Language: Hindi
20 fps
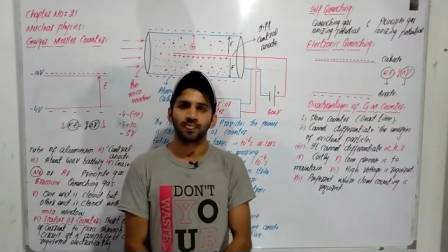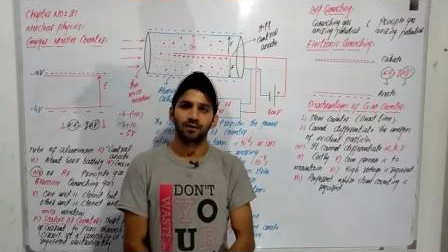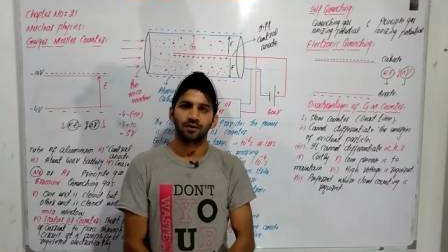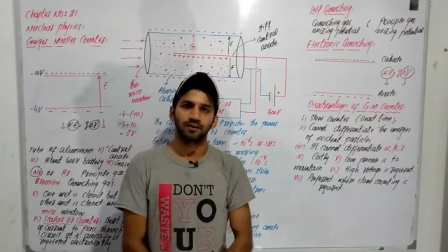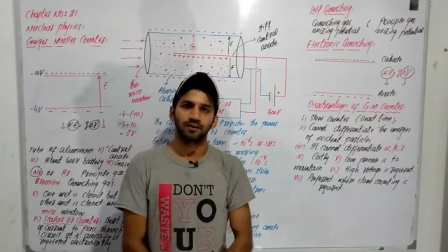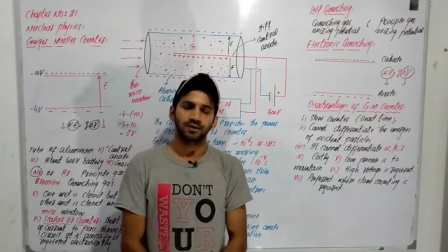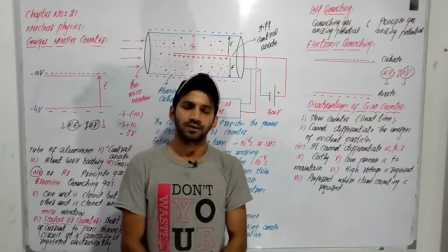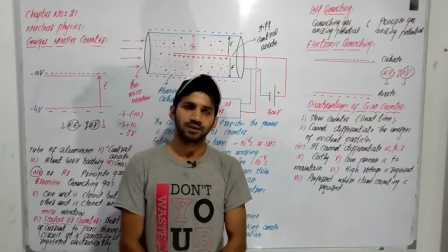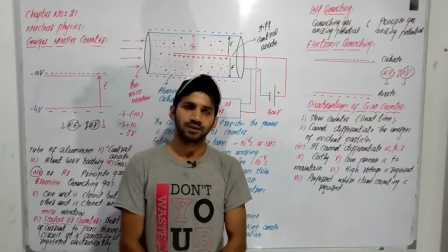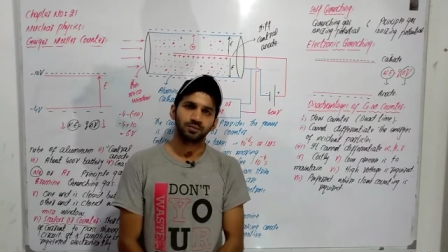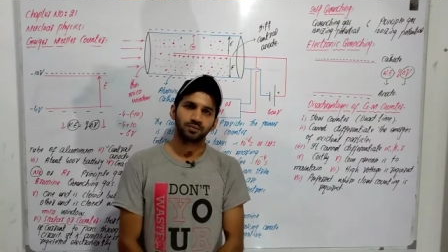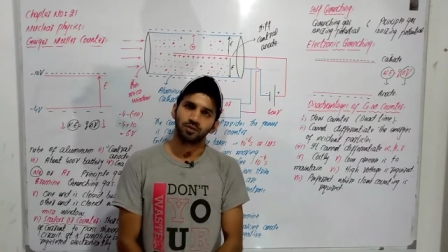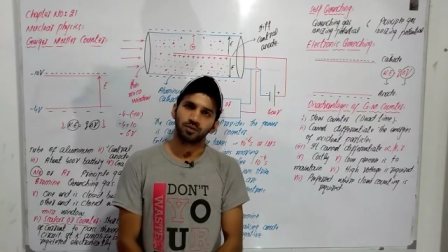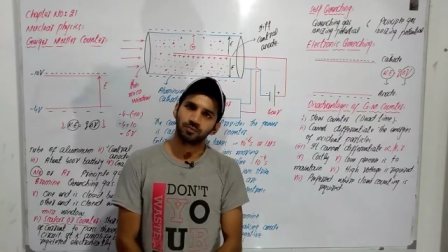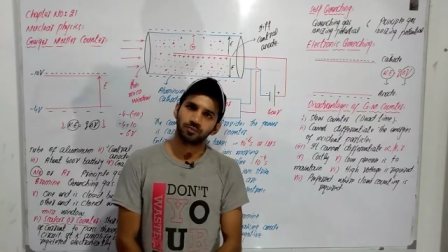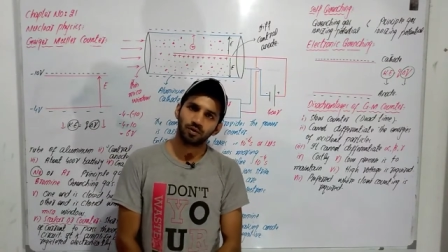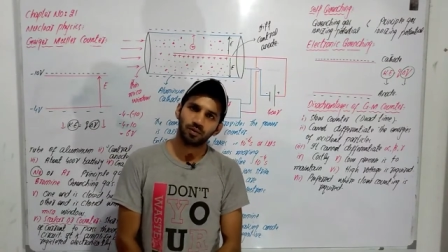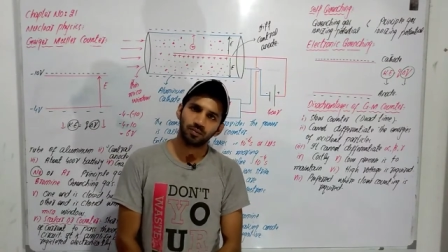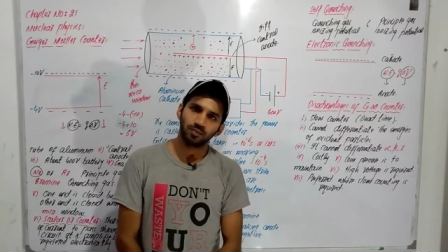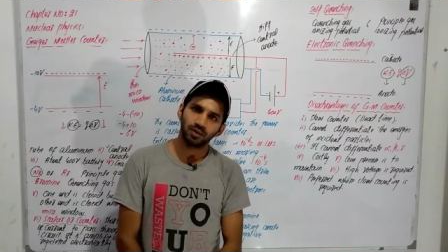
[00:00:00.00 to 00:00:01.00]
और अगर इसमें कोई
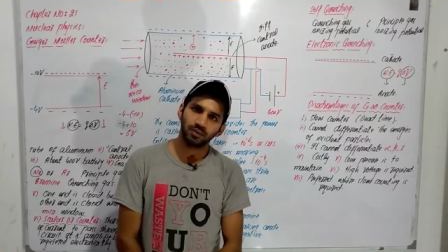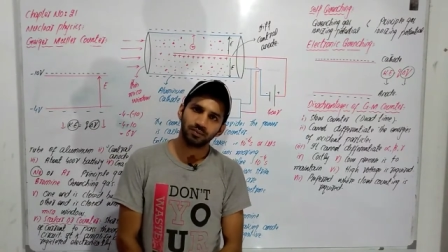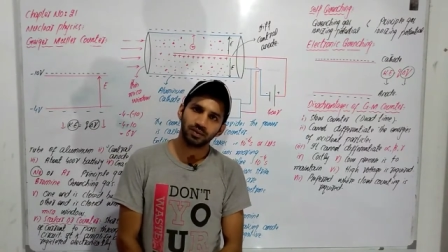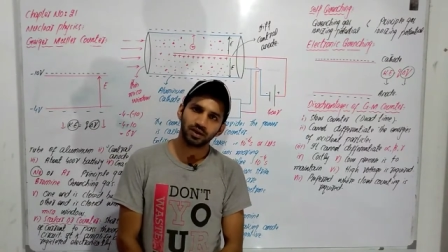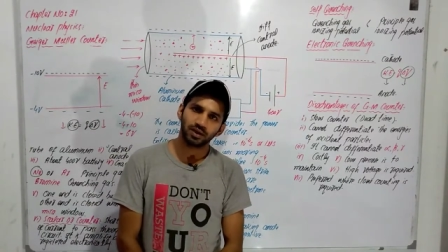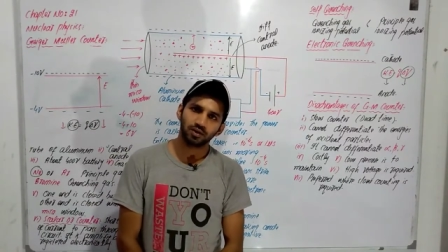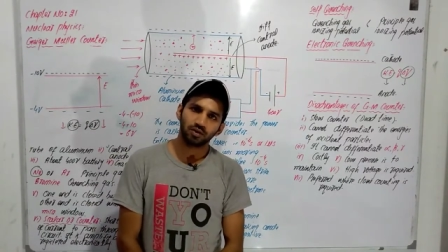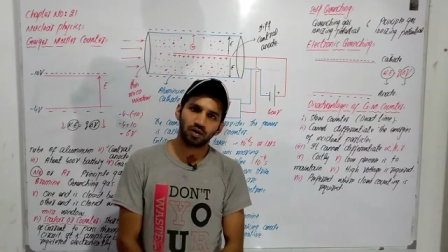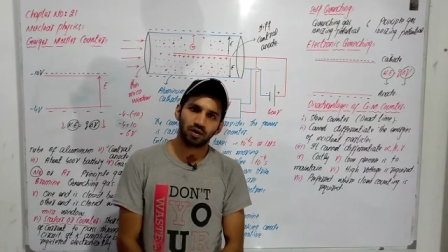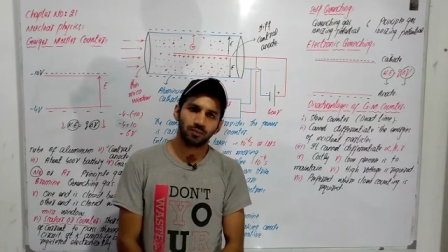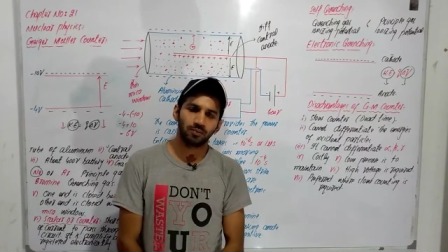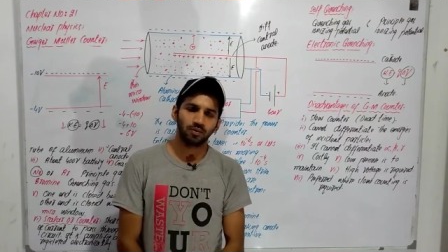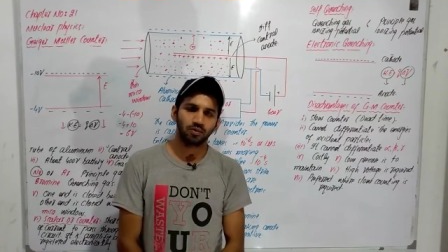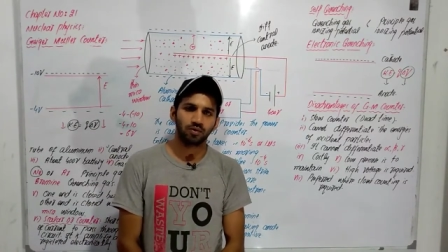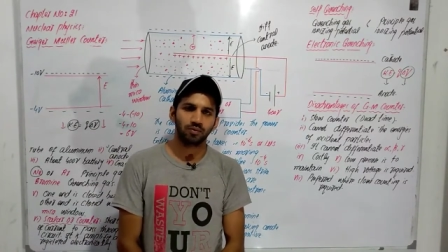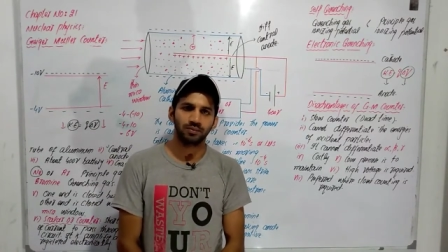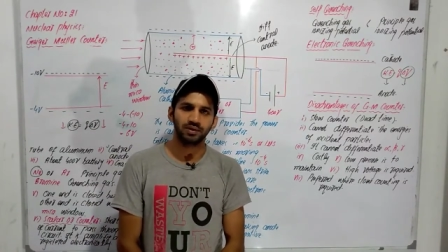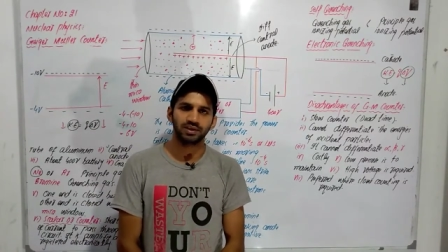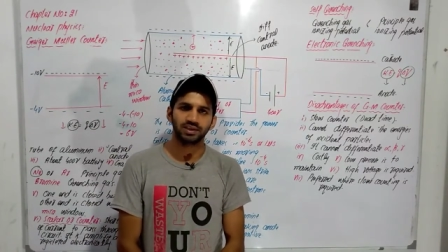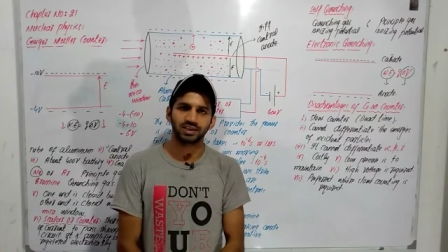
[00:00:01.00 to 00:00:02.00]
प्रॉब्लम है तो आप लोग
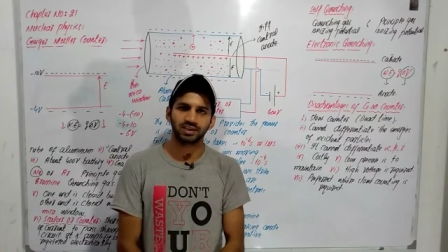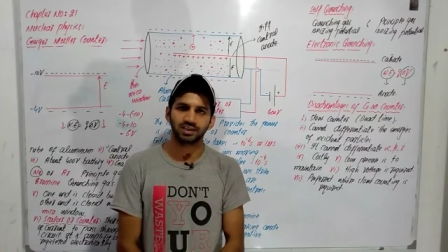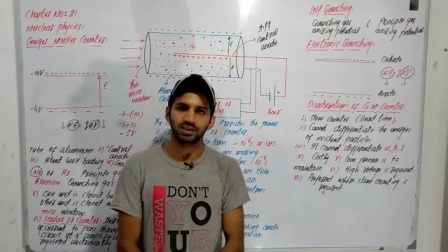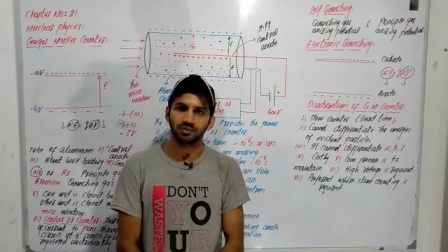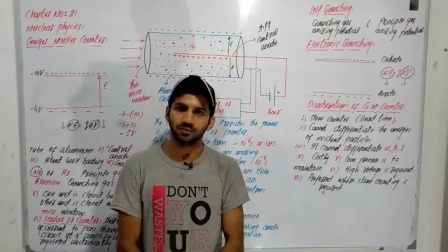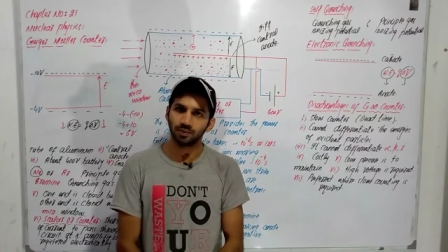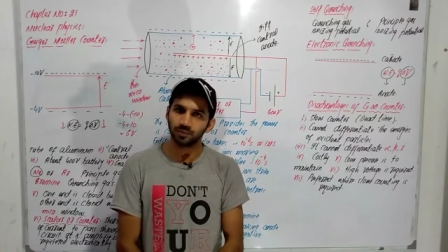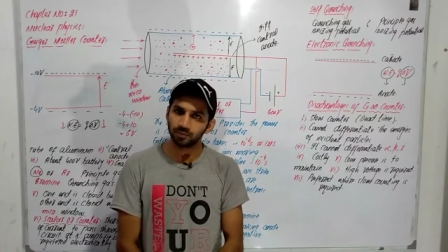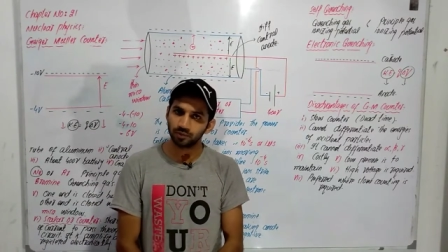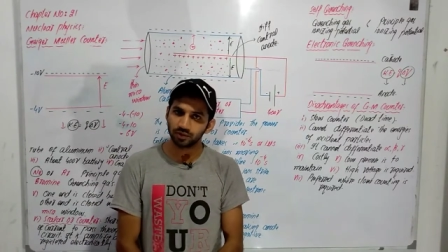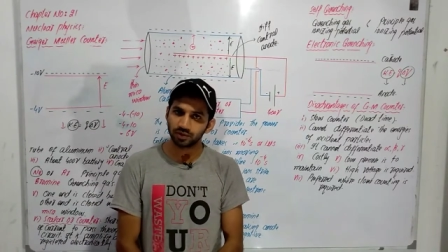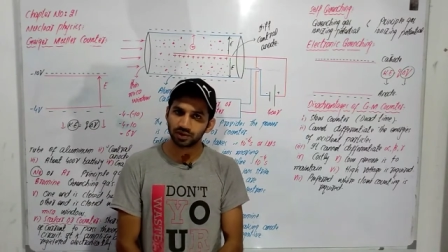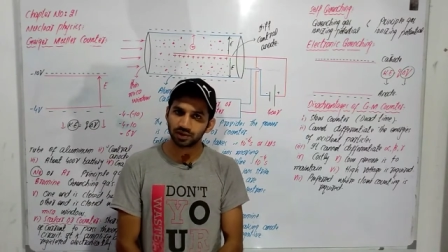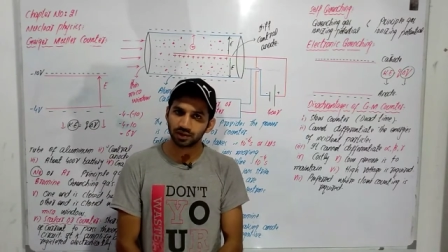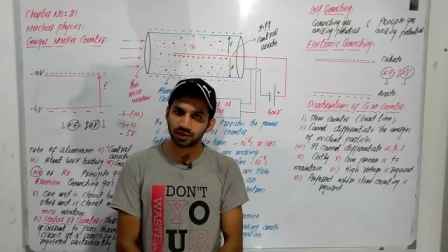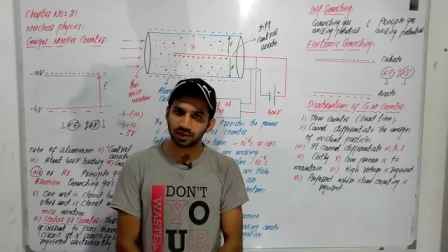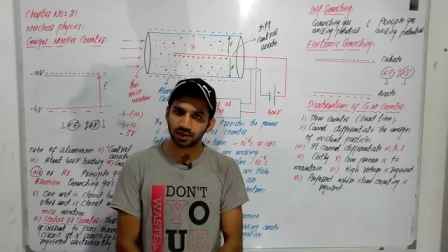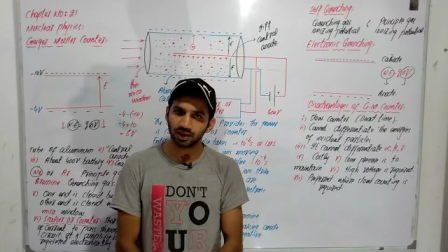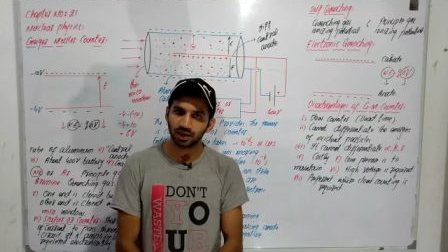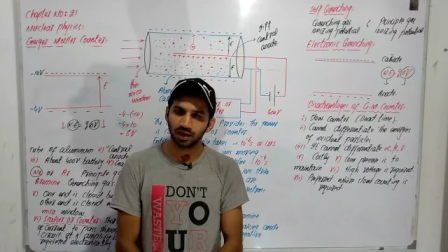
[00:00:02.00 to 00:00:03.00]
कमेंट सेक्शन में पूछ
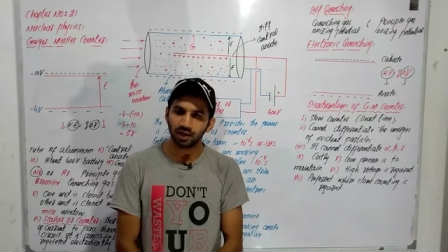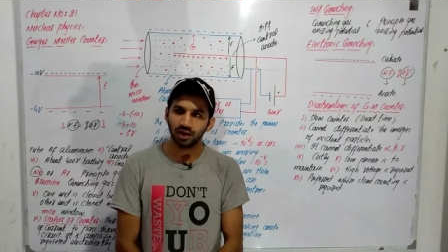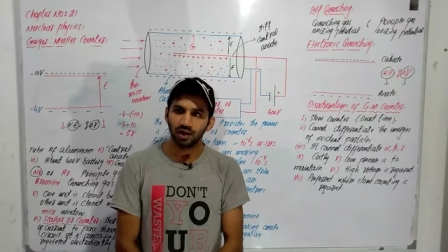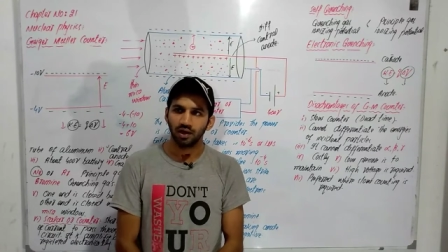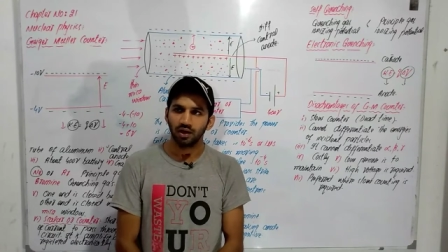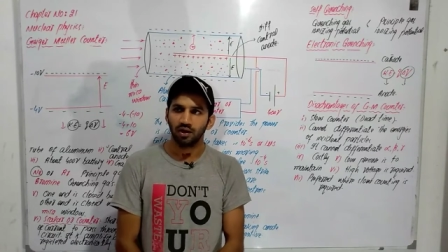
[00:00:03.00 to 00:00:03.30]
सकते हैं